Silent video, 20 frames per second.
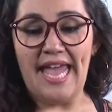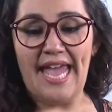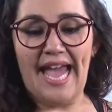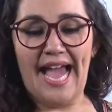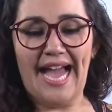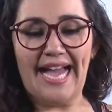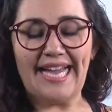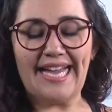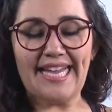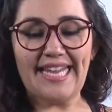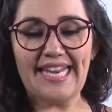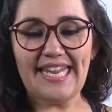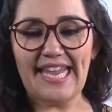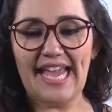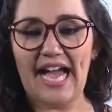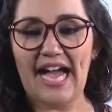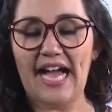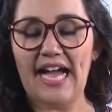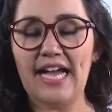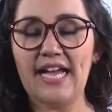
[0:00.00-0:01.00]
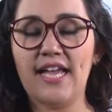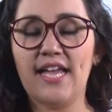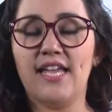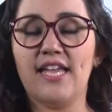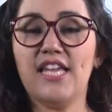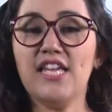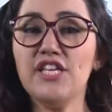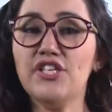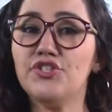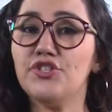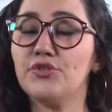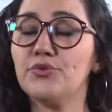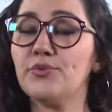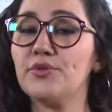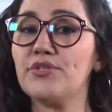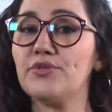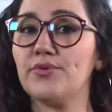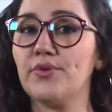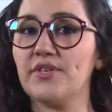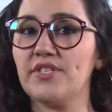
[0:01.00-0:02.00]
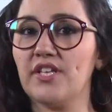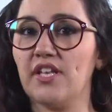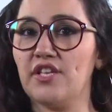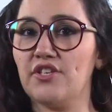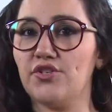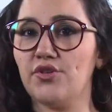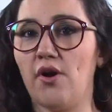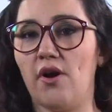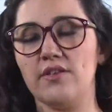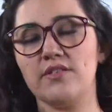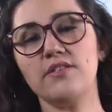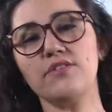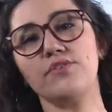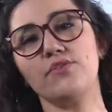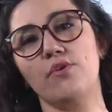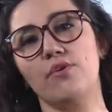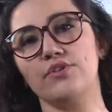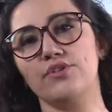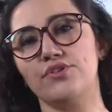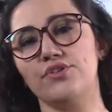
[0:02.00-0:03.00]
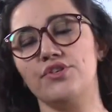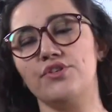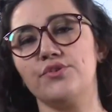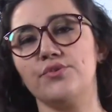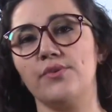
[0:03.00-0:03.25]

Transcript: a criar instituições religiosas que hoje a gente